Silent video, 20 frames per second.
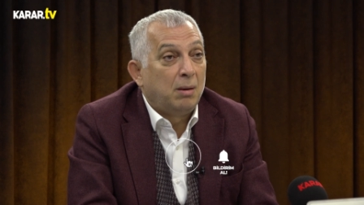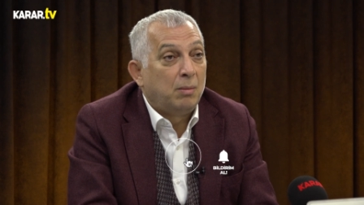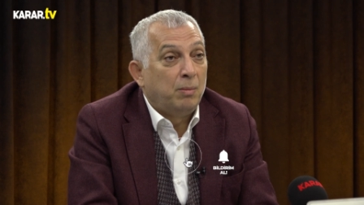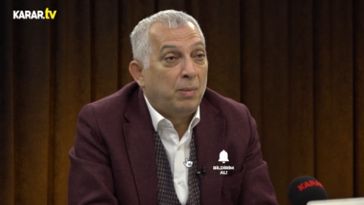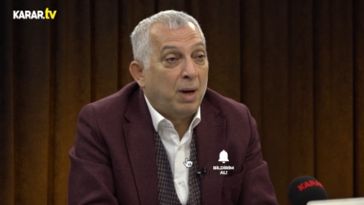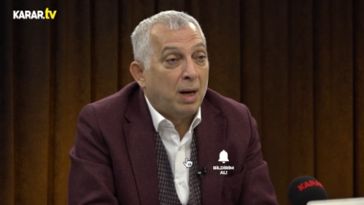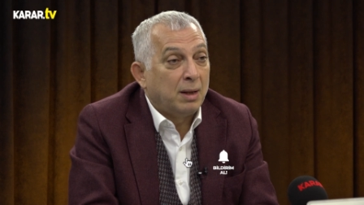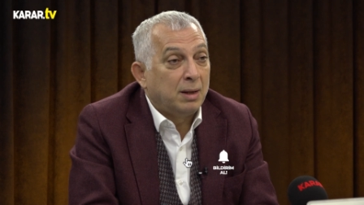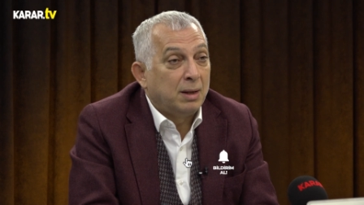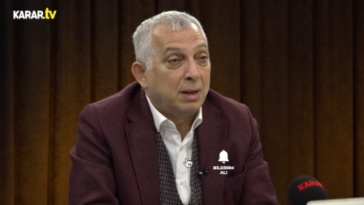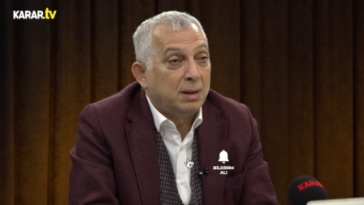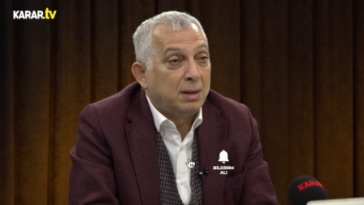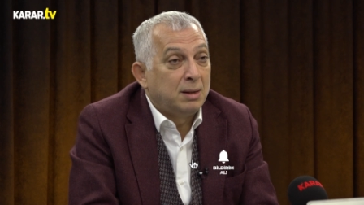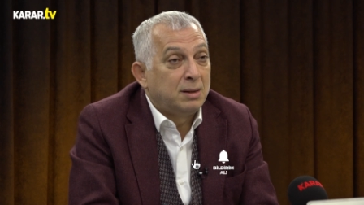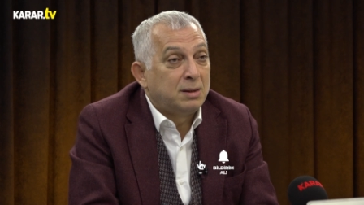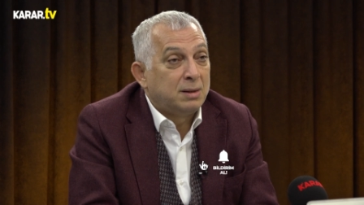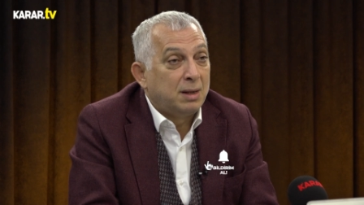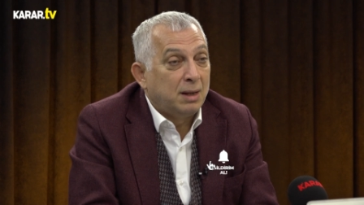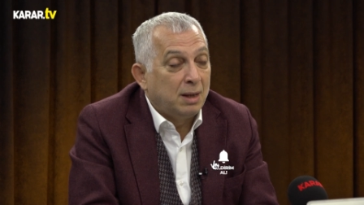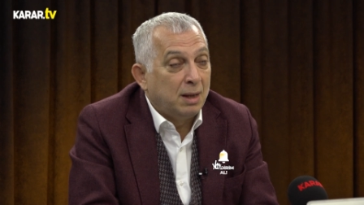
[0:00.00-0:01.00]
Ben dedi
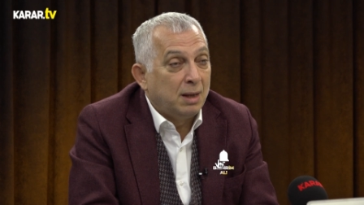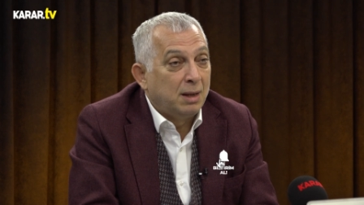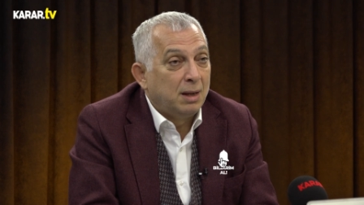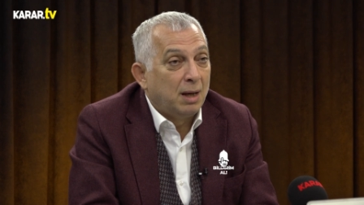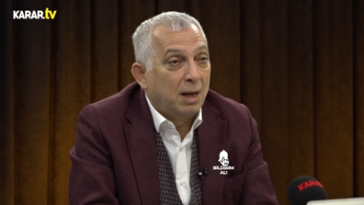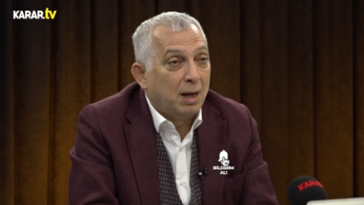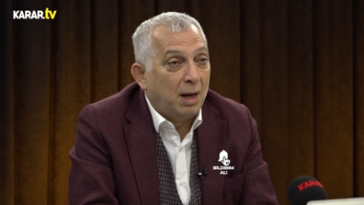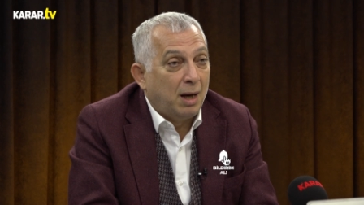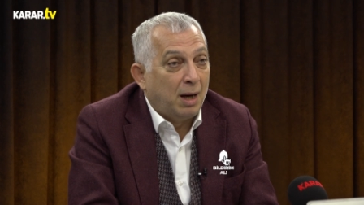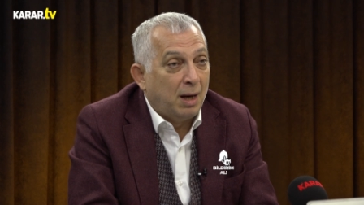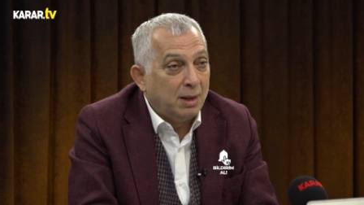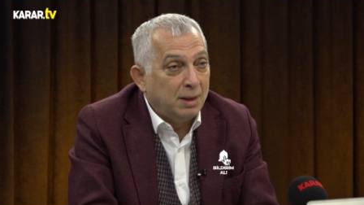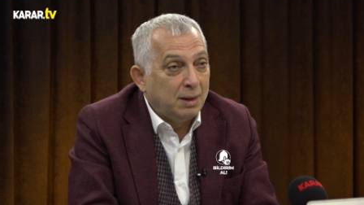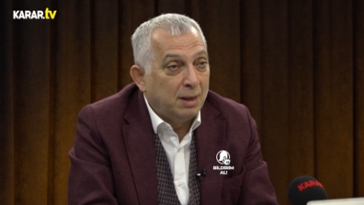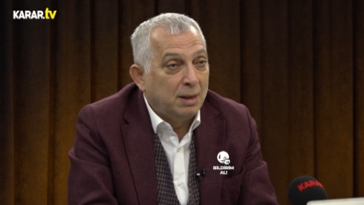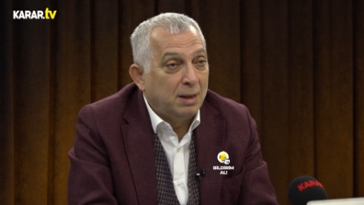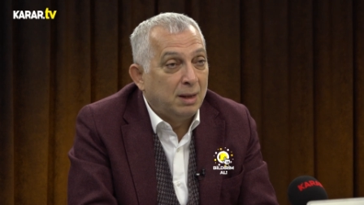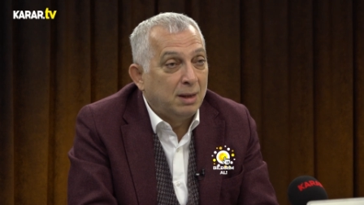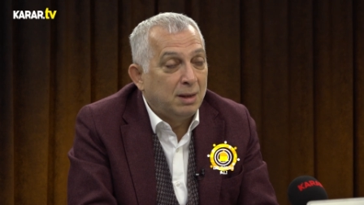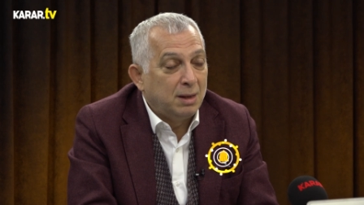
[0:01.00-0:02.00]
senin
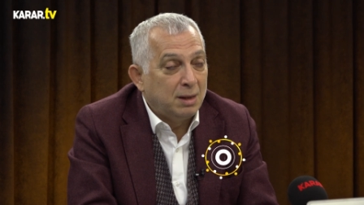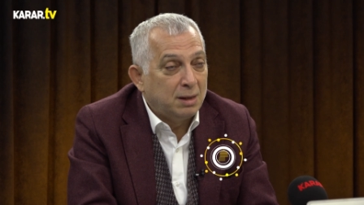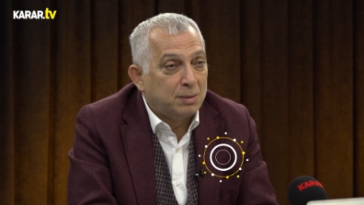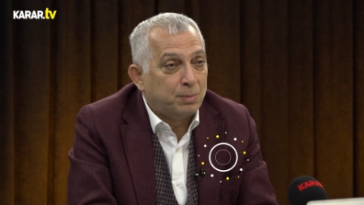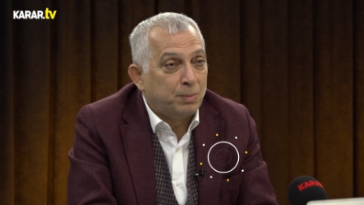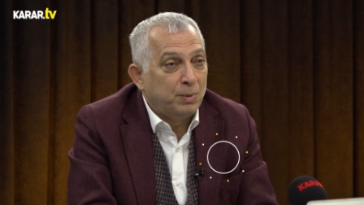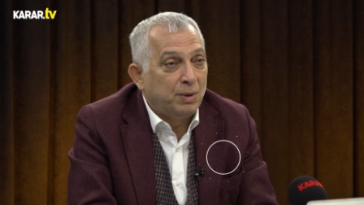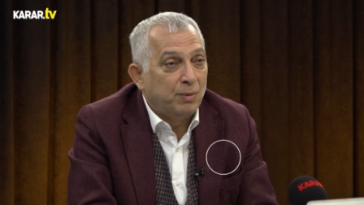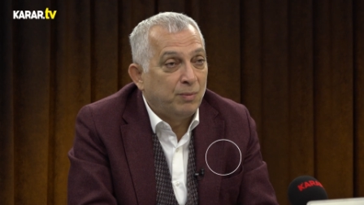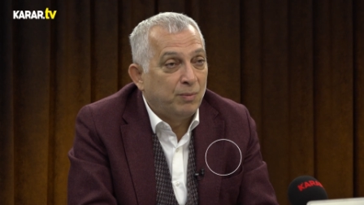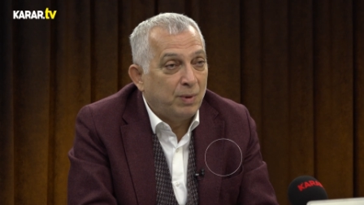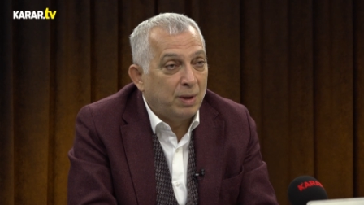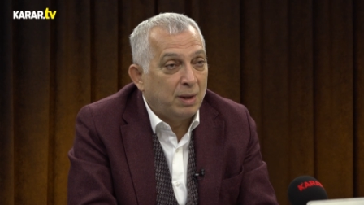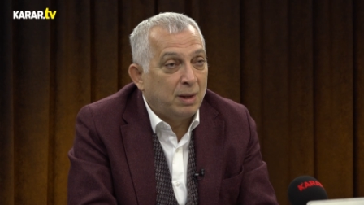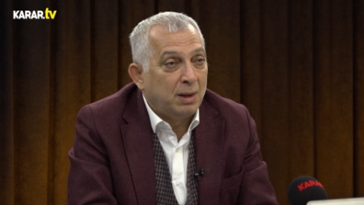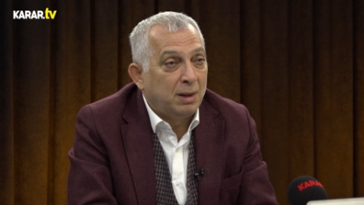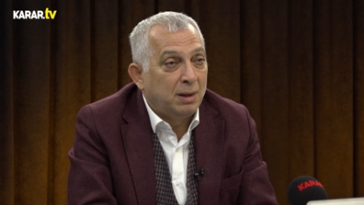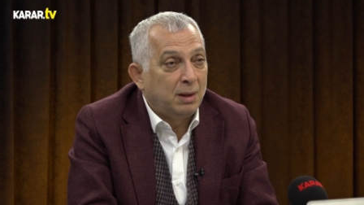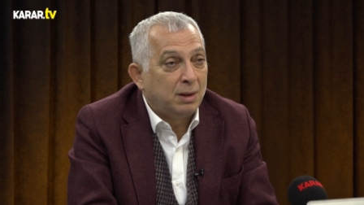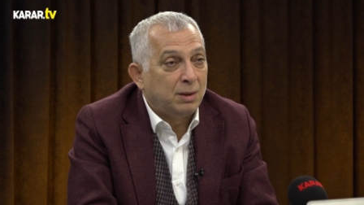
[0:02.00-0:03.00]
annenin isminin
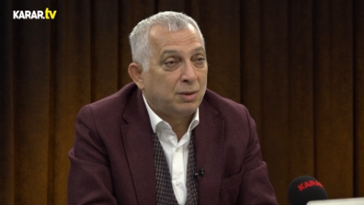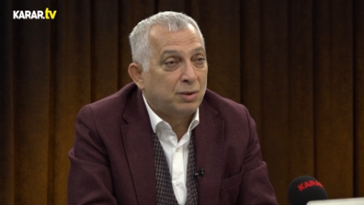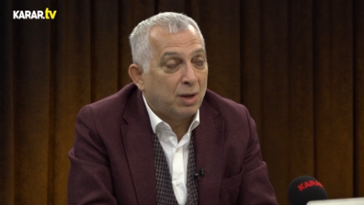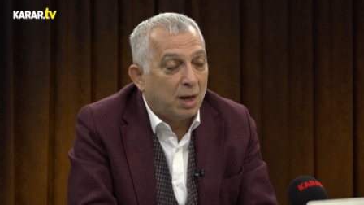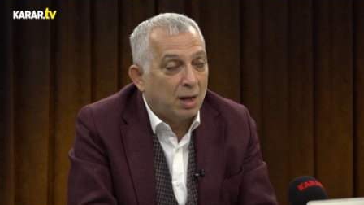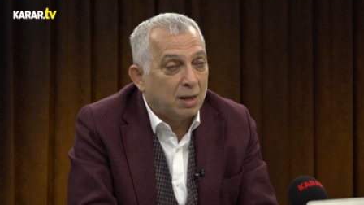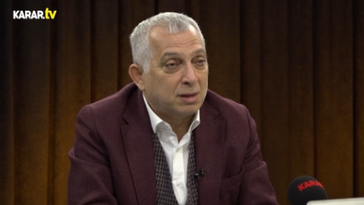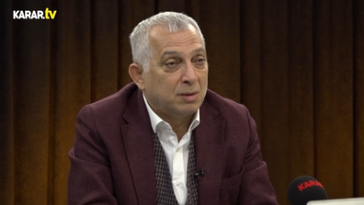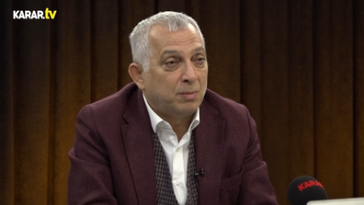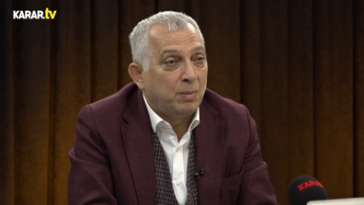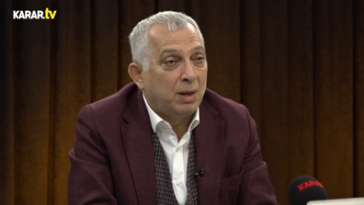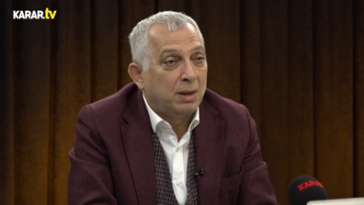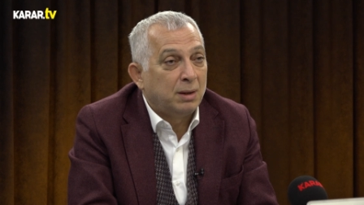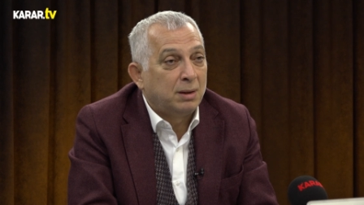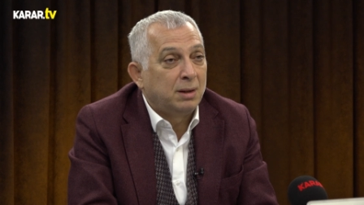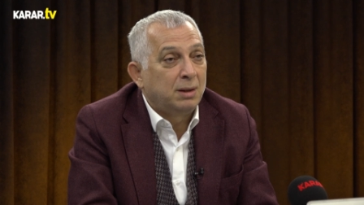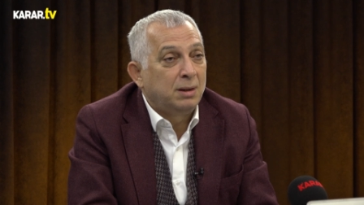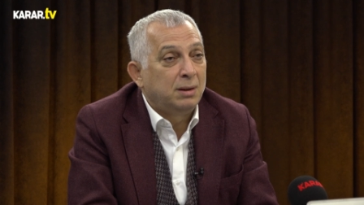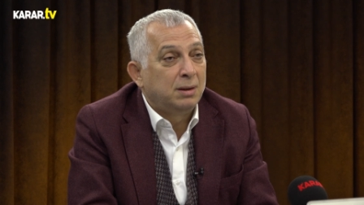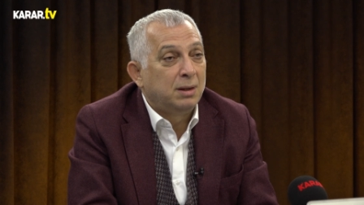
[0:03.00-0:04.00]
verildiği
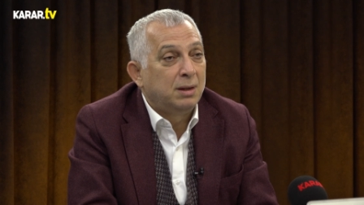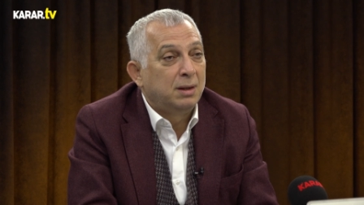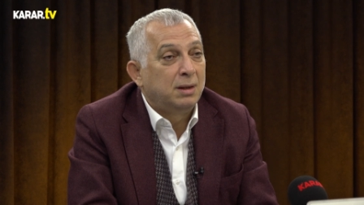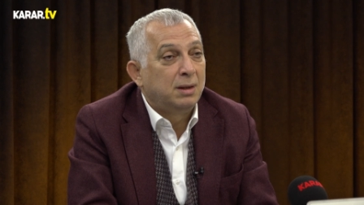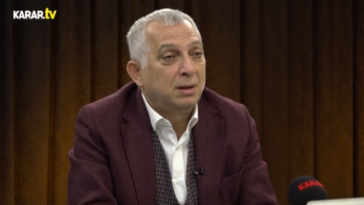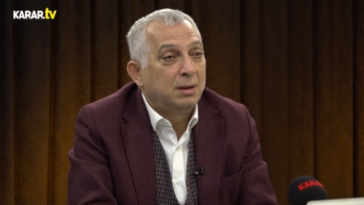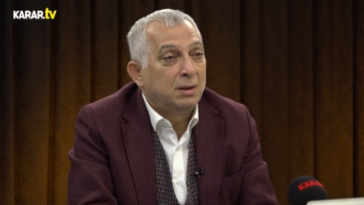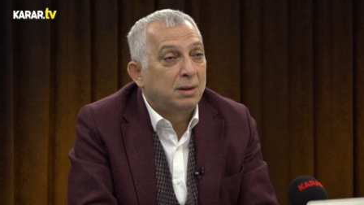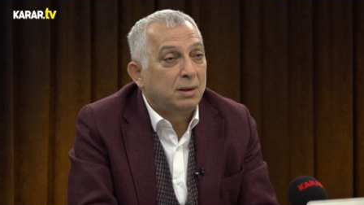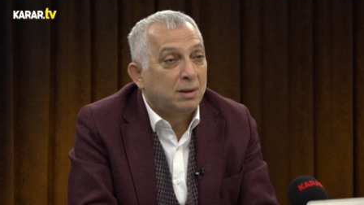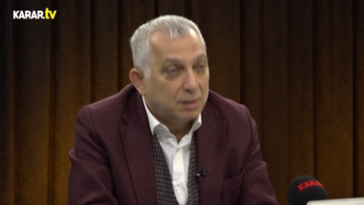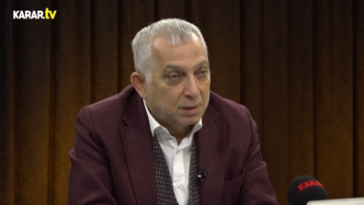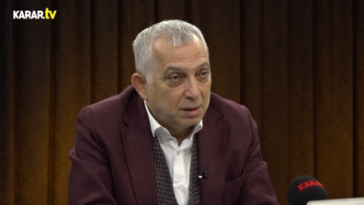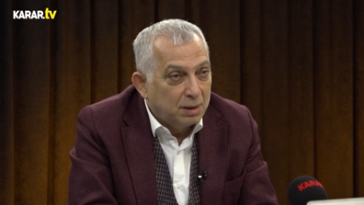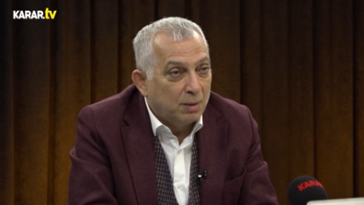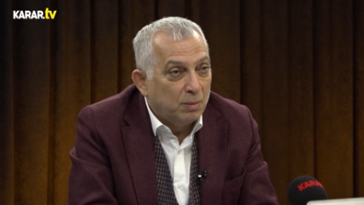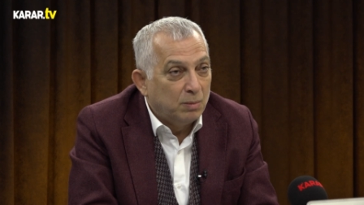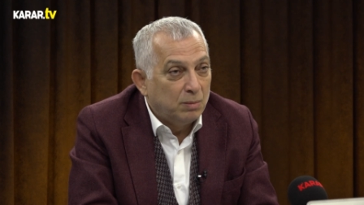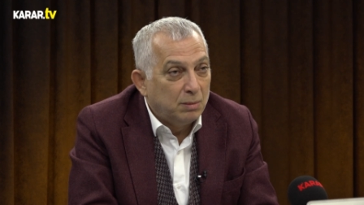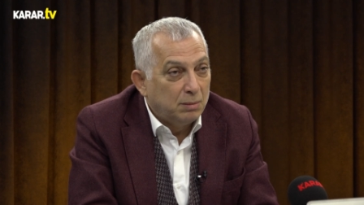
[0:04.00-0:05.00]
Şaziment'in
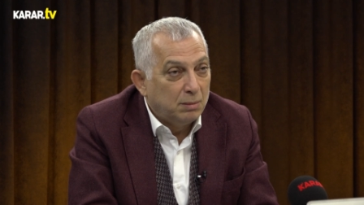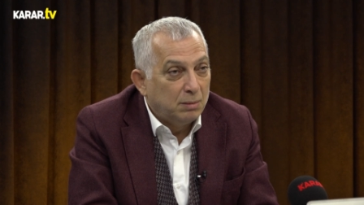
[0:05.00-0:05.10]
kızıyım.